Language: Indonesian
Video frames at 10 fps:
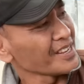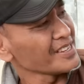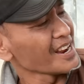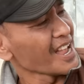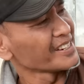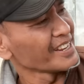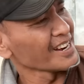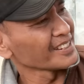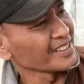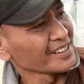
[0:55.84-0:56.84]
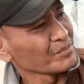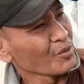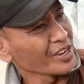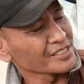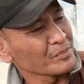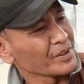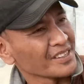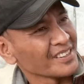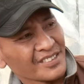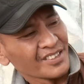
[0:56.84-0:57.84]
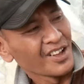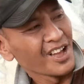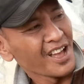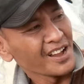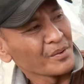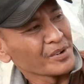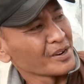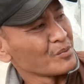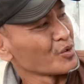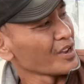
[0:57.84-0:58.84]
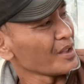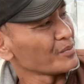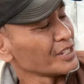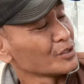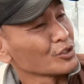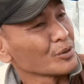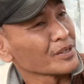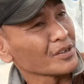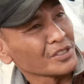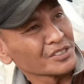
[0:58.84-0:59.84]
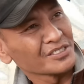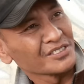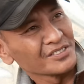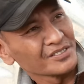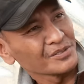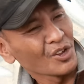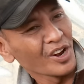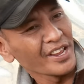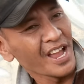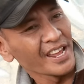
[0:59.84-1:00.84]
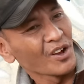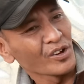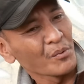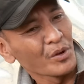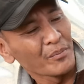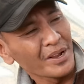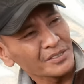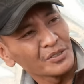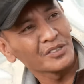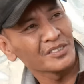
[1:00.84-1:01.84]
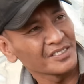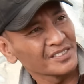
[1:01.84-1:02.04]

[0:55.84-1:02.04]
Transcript: aja nggak ada yang datang. Oke sepi. Nggak, nggak pernah dibuka. Ditutup terus. Soalnya nggak ada orang boleh masuk.